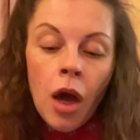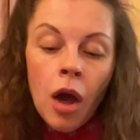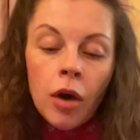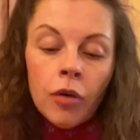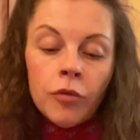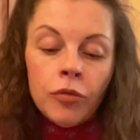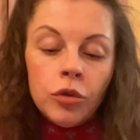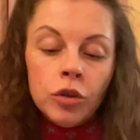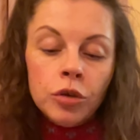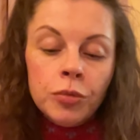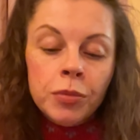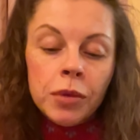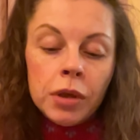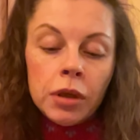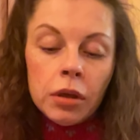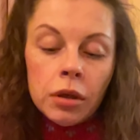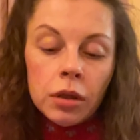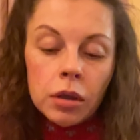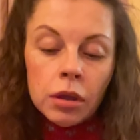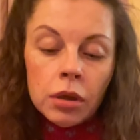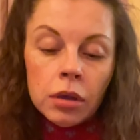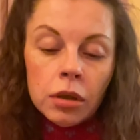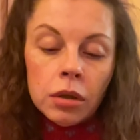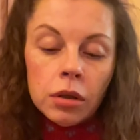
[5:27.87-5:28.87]
Вот мне
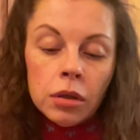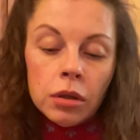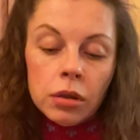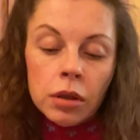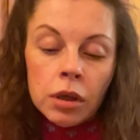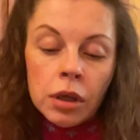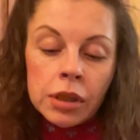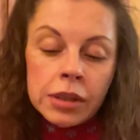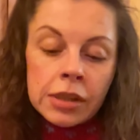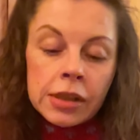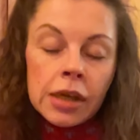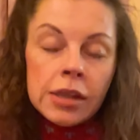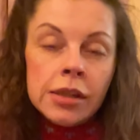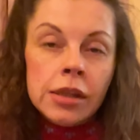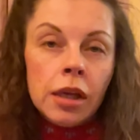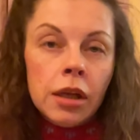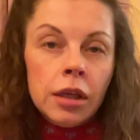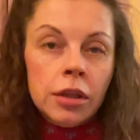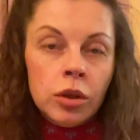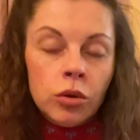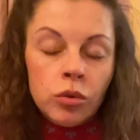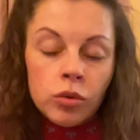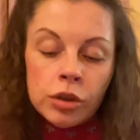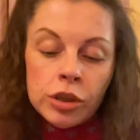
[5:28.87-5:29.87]
э, рассказали о
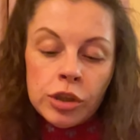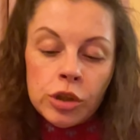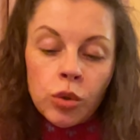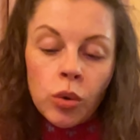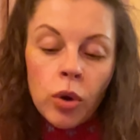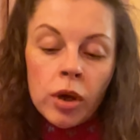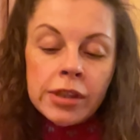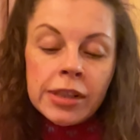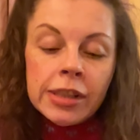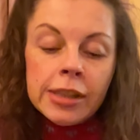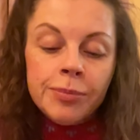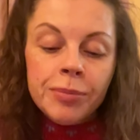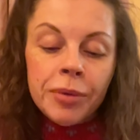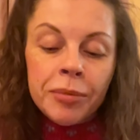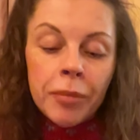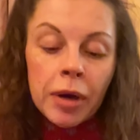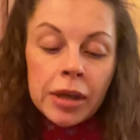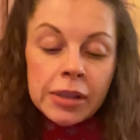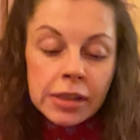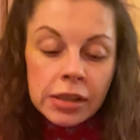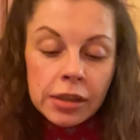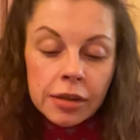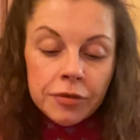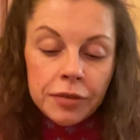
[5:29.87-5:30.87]
такой ситуации по
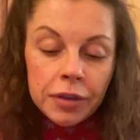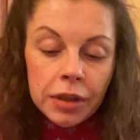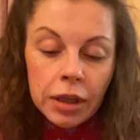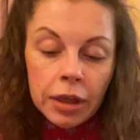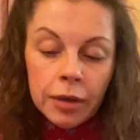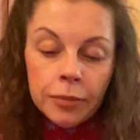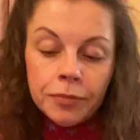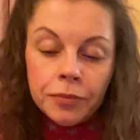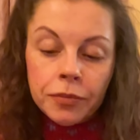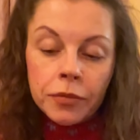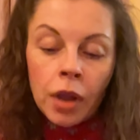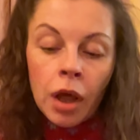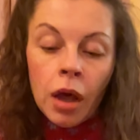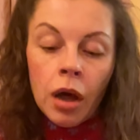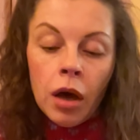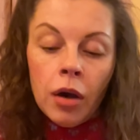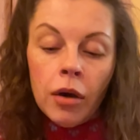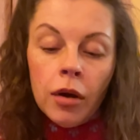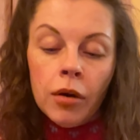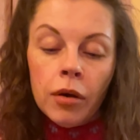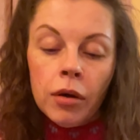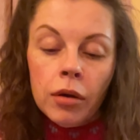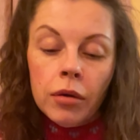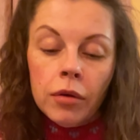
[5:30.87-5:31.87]
Москве.
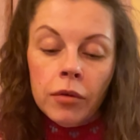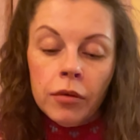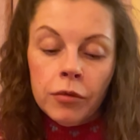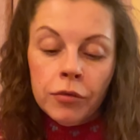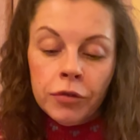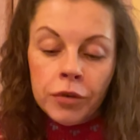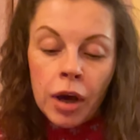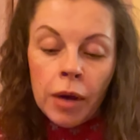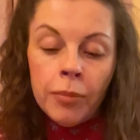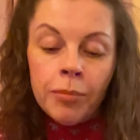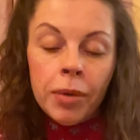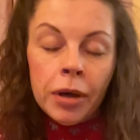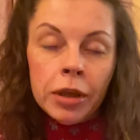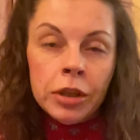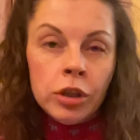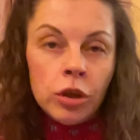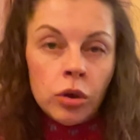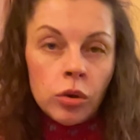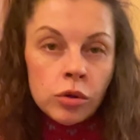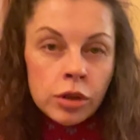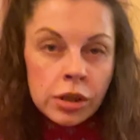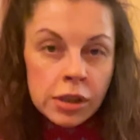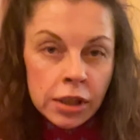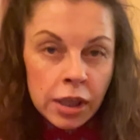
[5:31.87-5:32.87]
Э, в компании
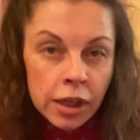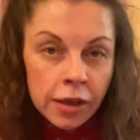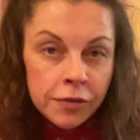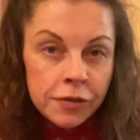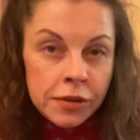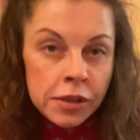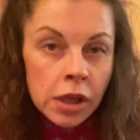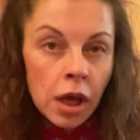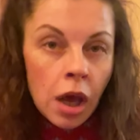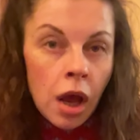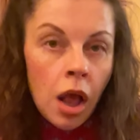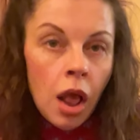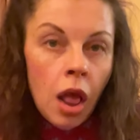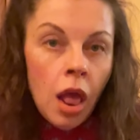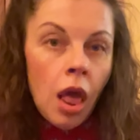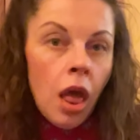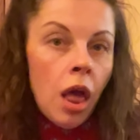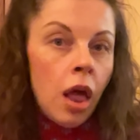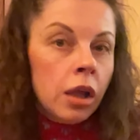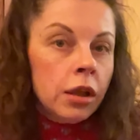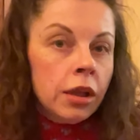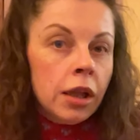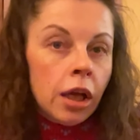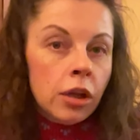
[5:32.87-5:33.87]
«Роснефть»
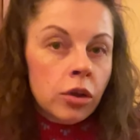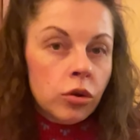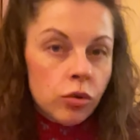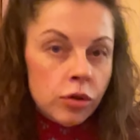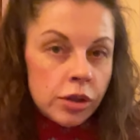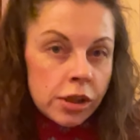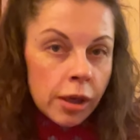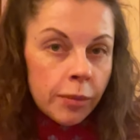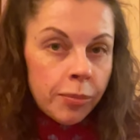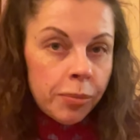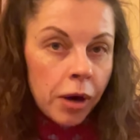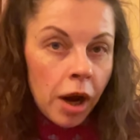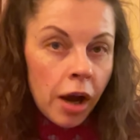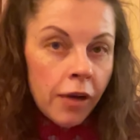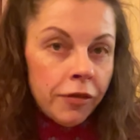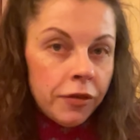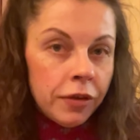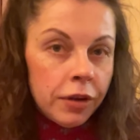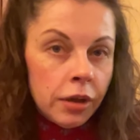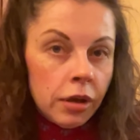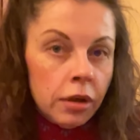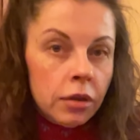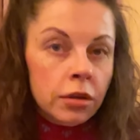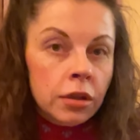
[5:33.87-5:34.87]
на одной
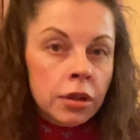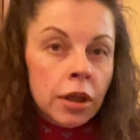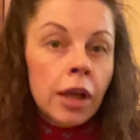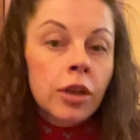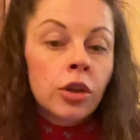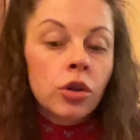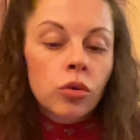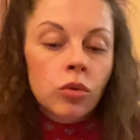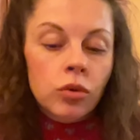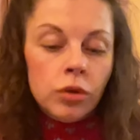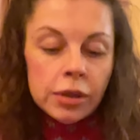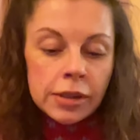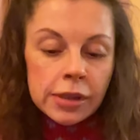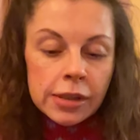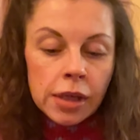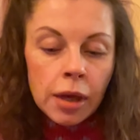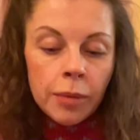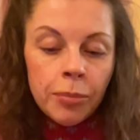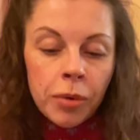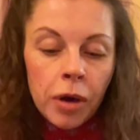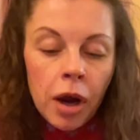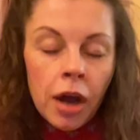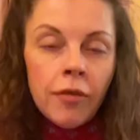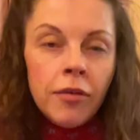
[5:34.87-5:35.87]
заправке, на одной из
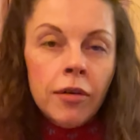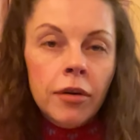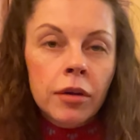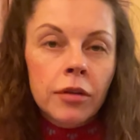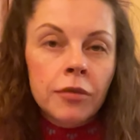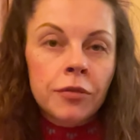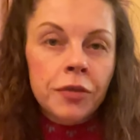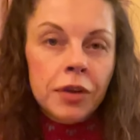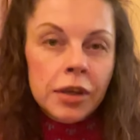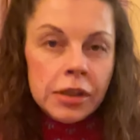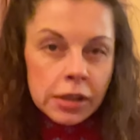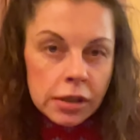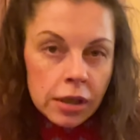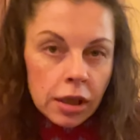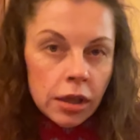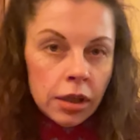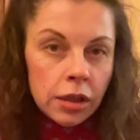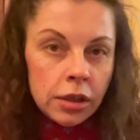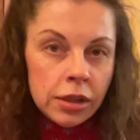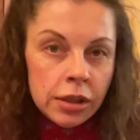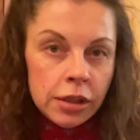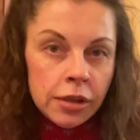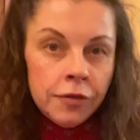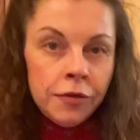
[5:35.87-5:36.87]
заправок весь
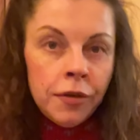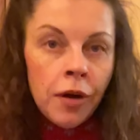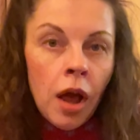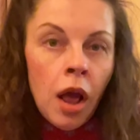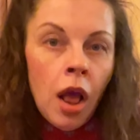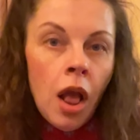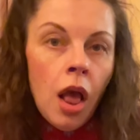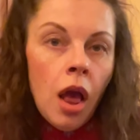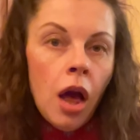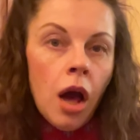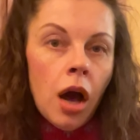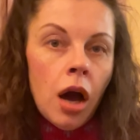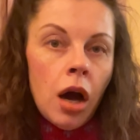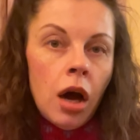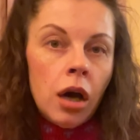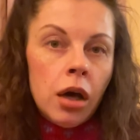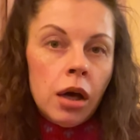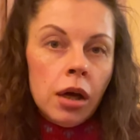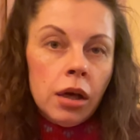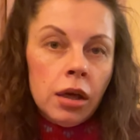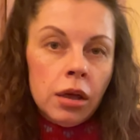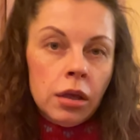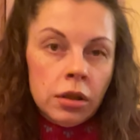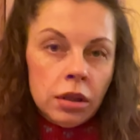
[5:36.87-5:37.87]
коллектив
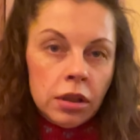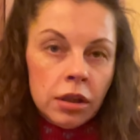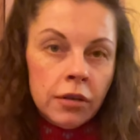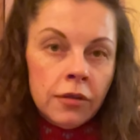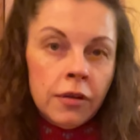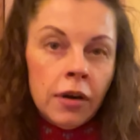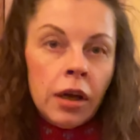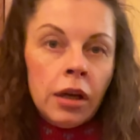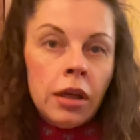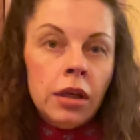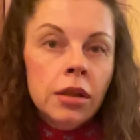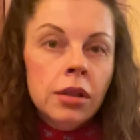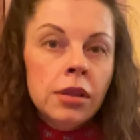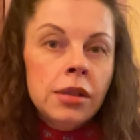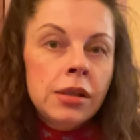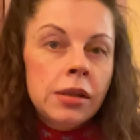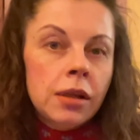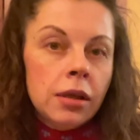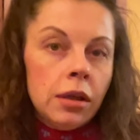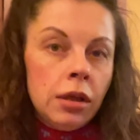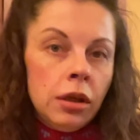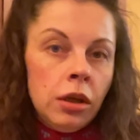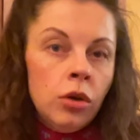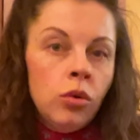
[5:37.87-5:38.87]
а, договорился
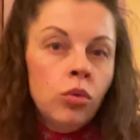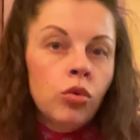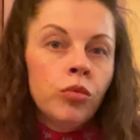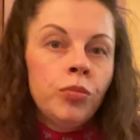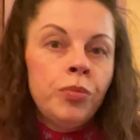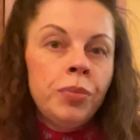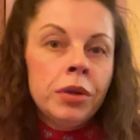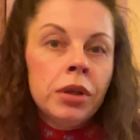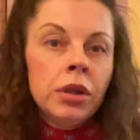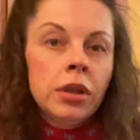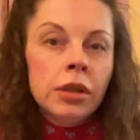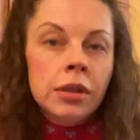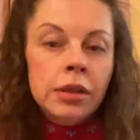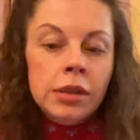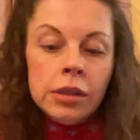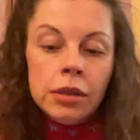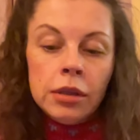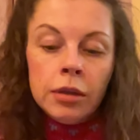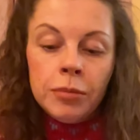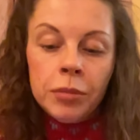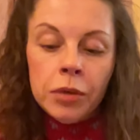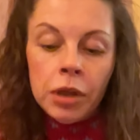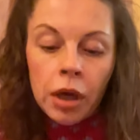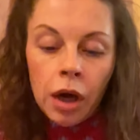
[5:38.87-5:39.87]
и купил эти
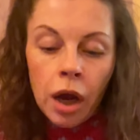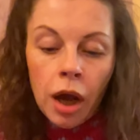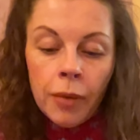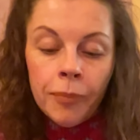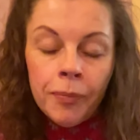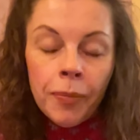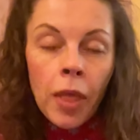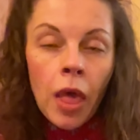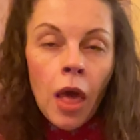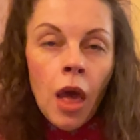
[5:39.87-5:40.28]
номера.